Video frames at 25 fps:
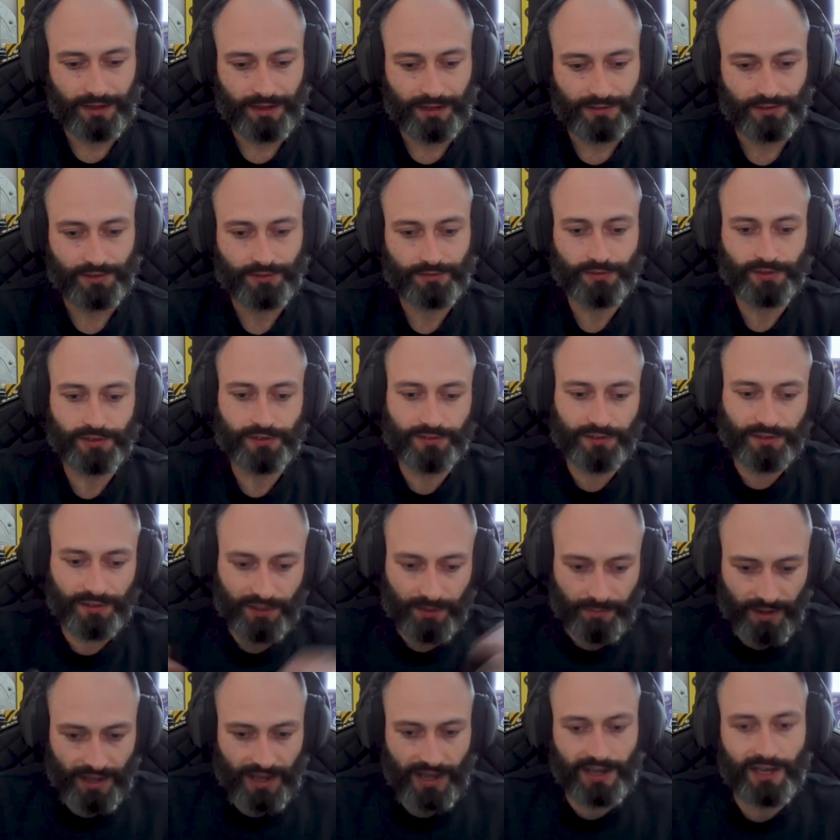also es, wir sind
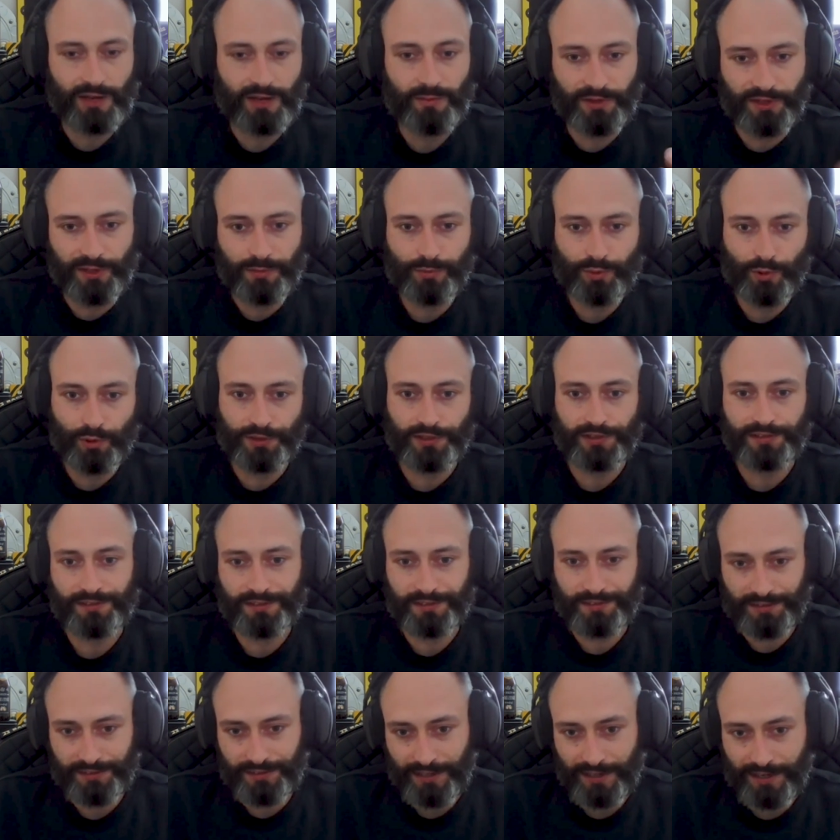immer alle mit im Boot.
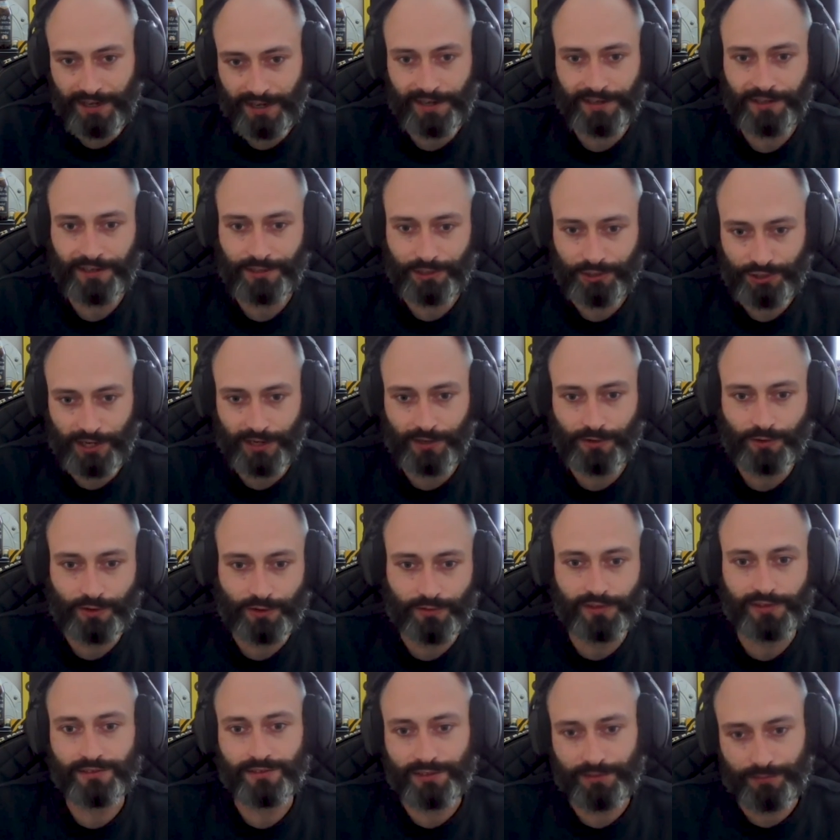Also das ist ja keine Entscheidung
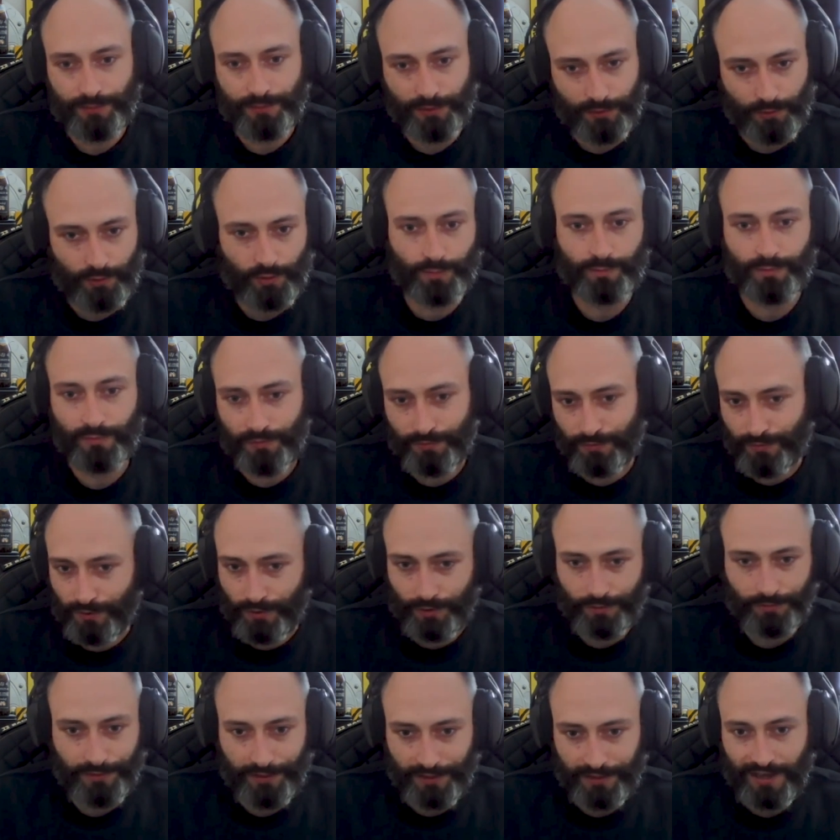gewesen, die von oben
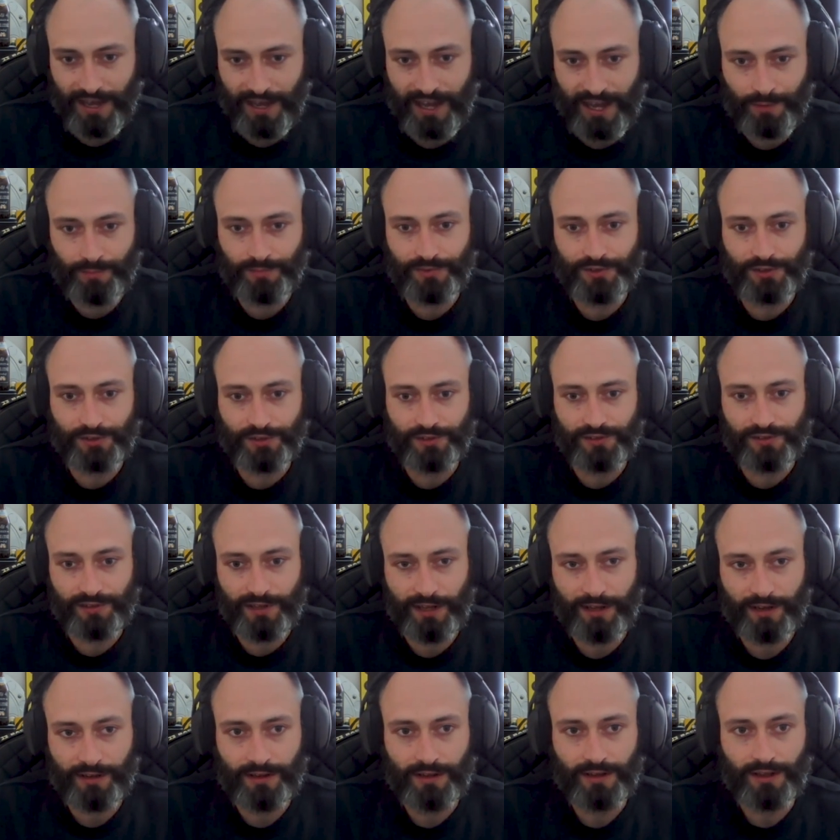irgendwie kam
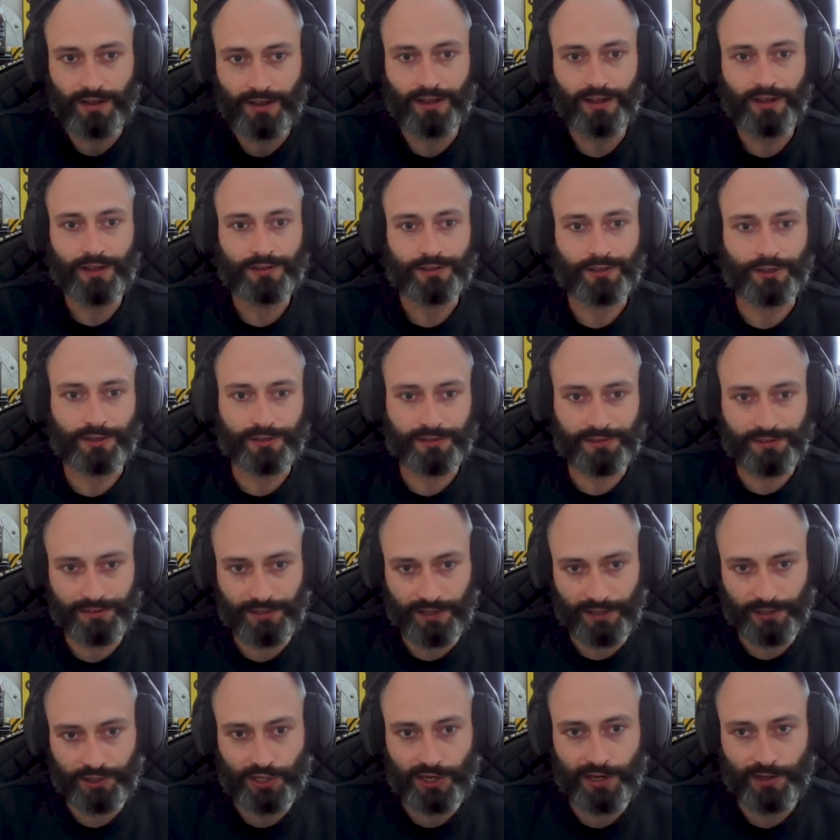sozusagen, sondern es ist
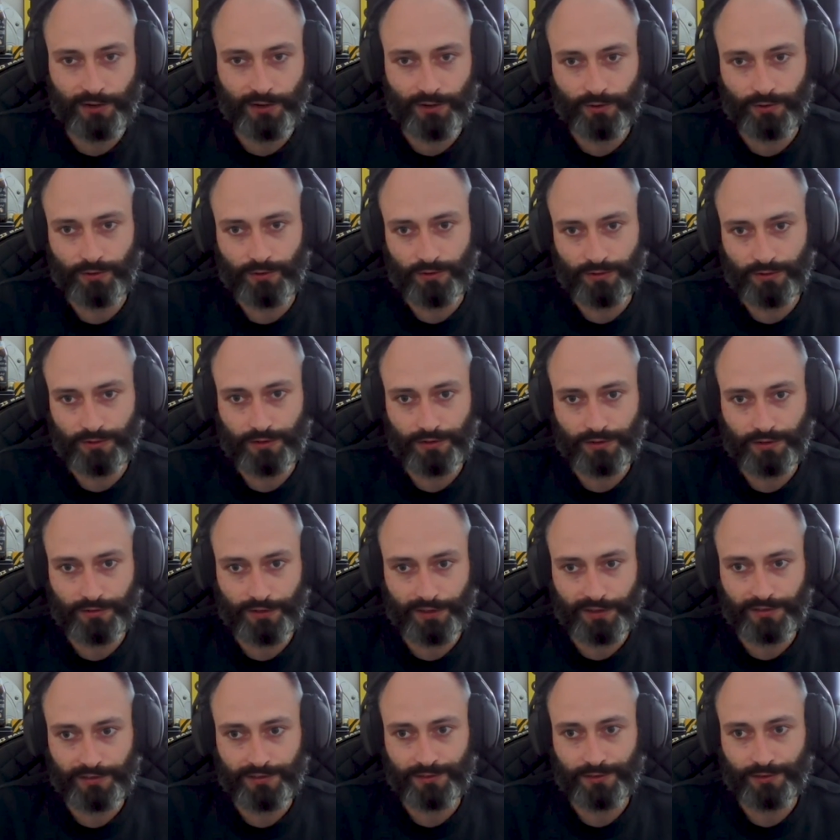eine Entscheidung
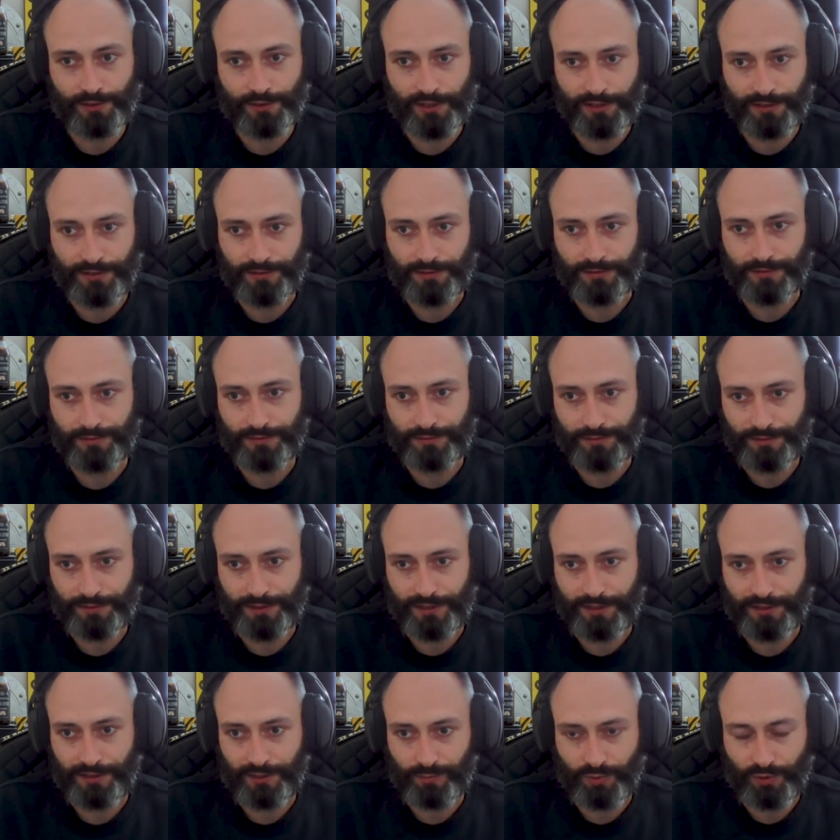gewesen oder eine,
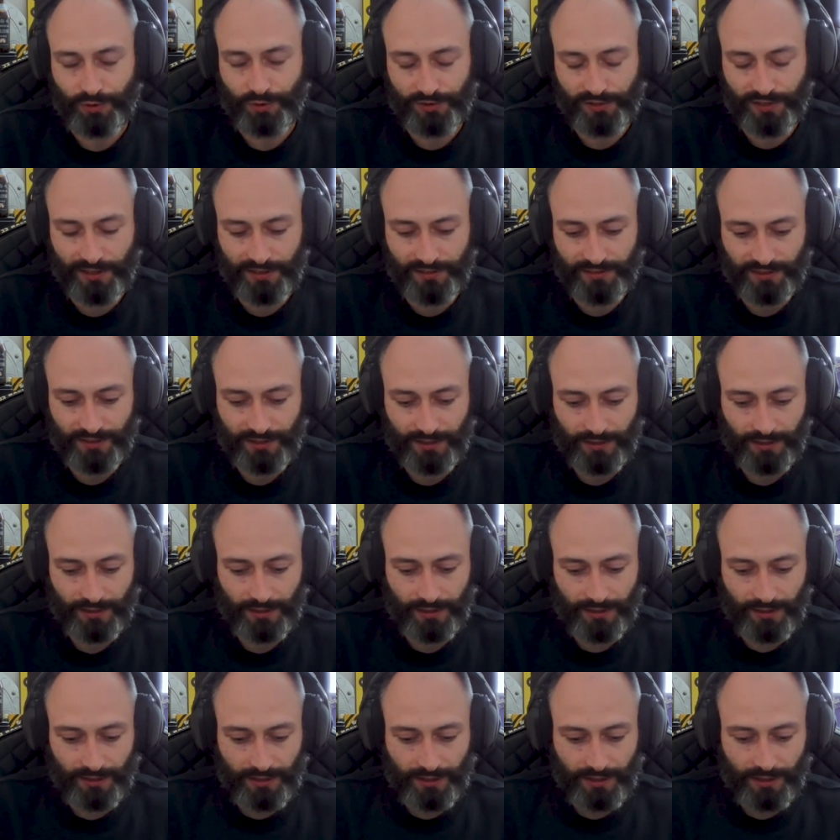ja, der Prozess
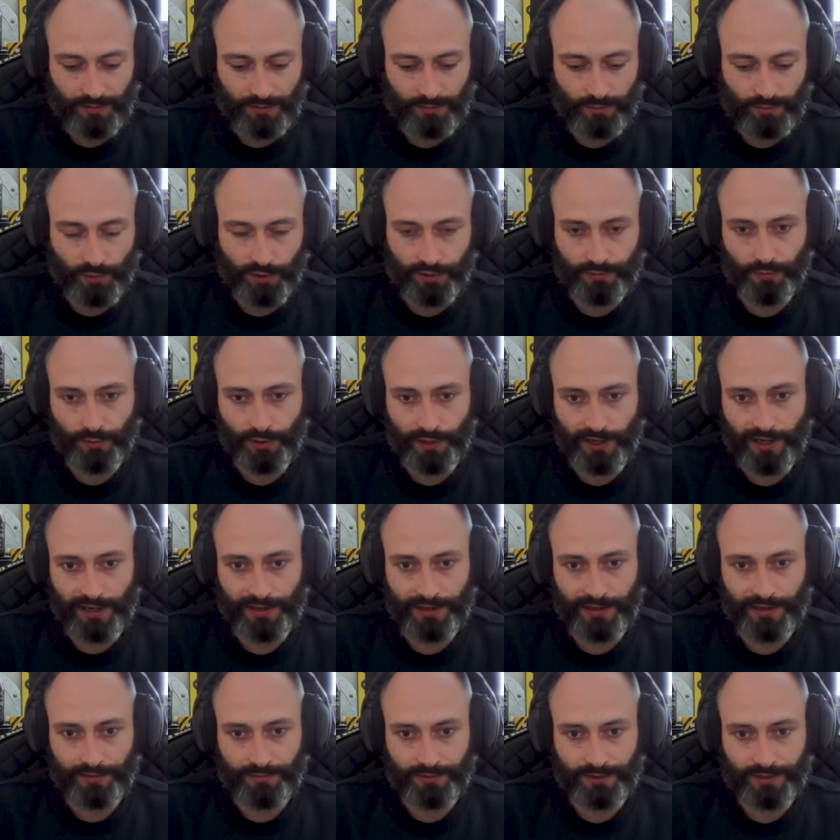äh, wurde von
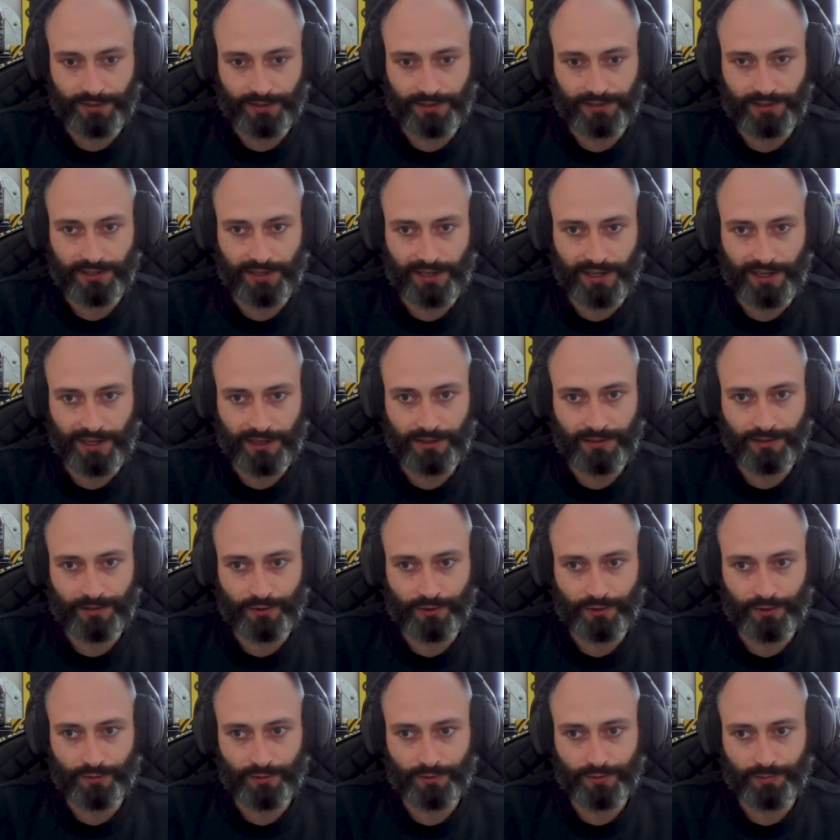allen einfach getragen
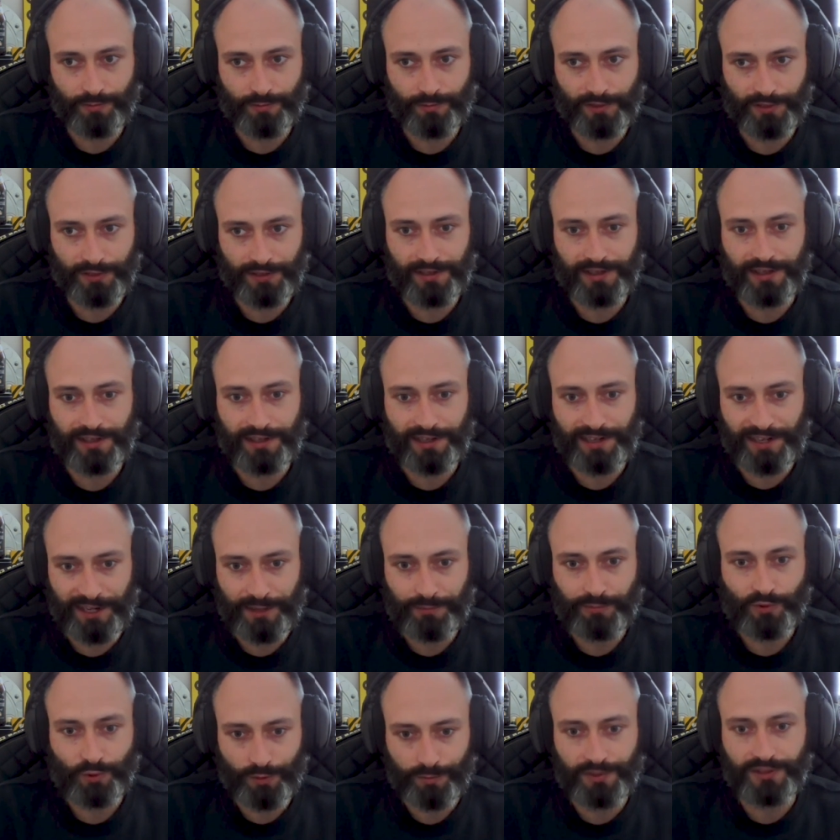und
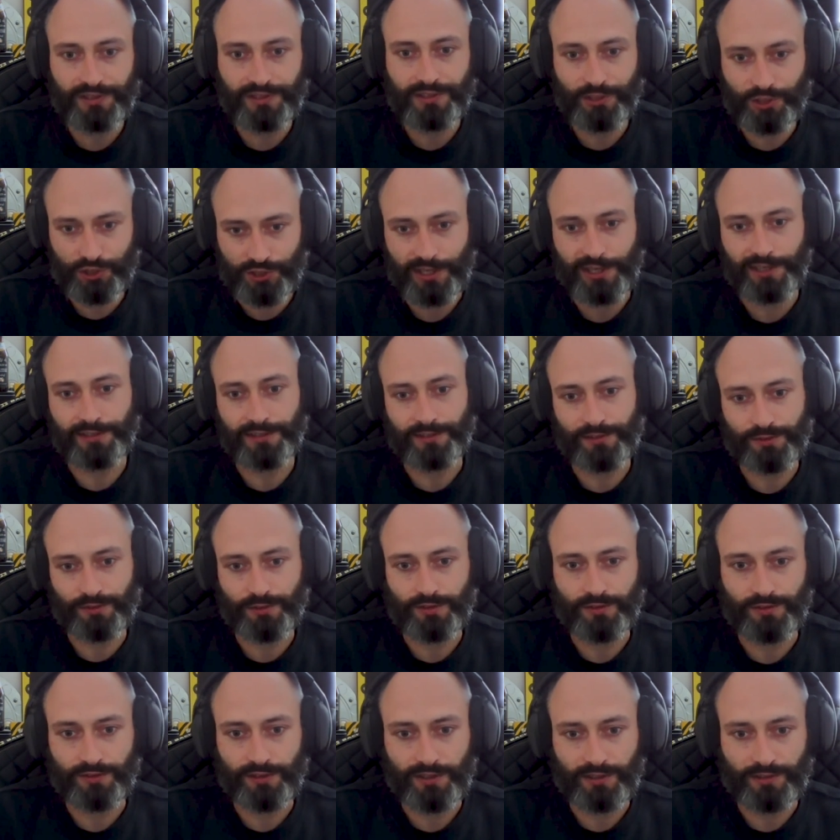mitgelebt und mitgestaltet
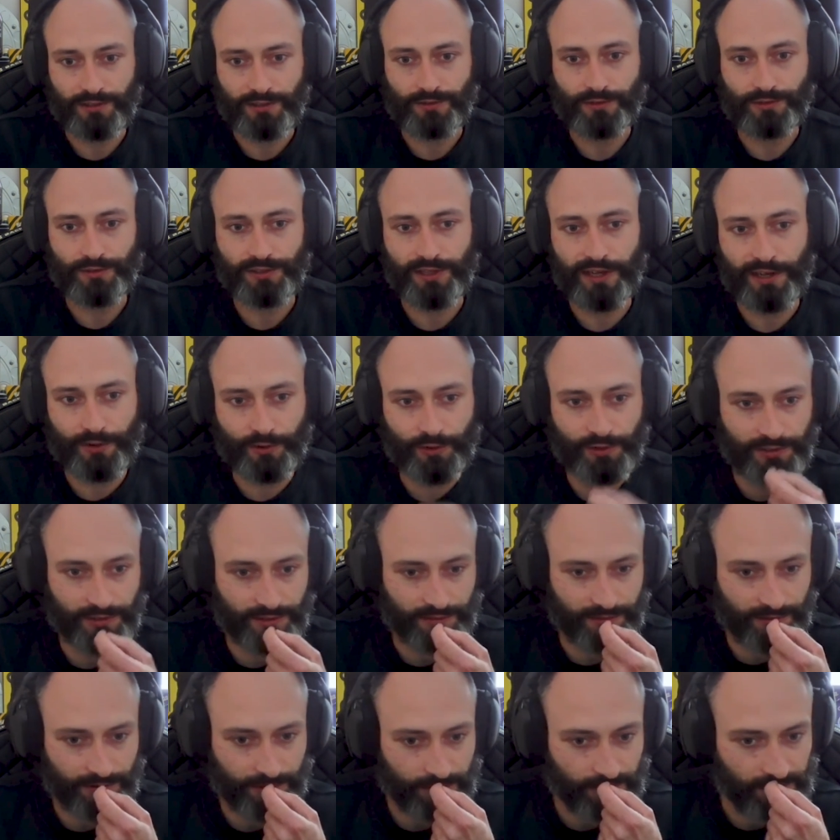sozusagen. Und dadurch
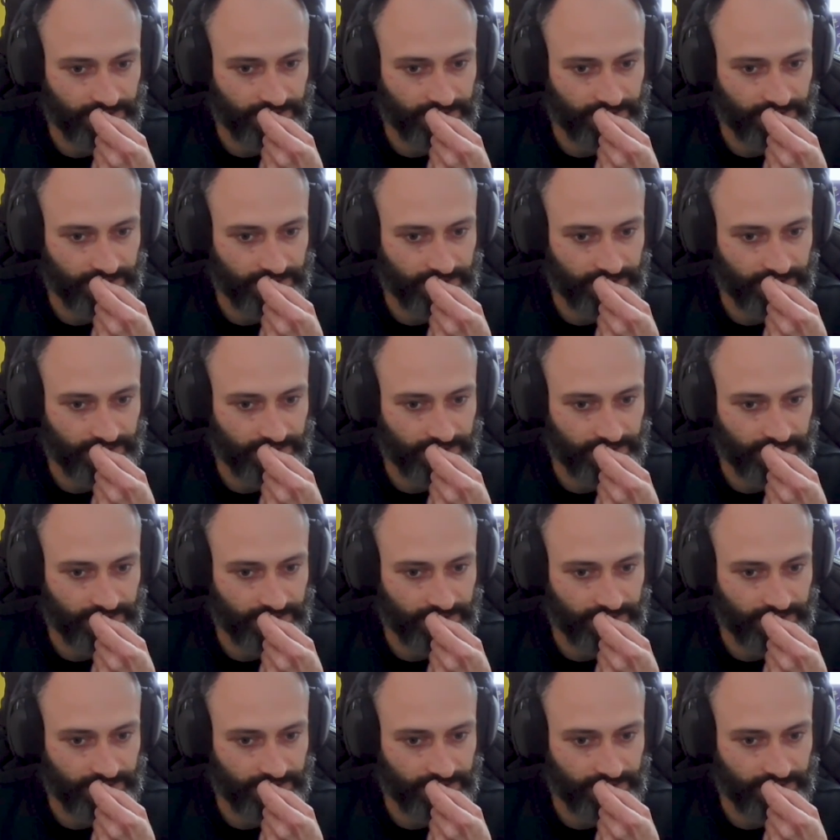ist natürlich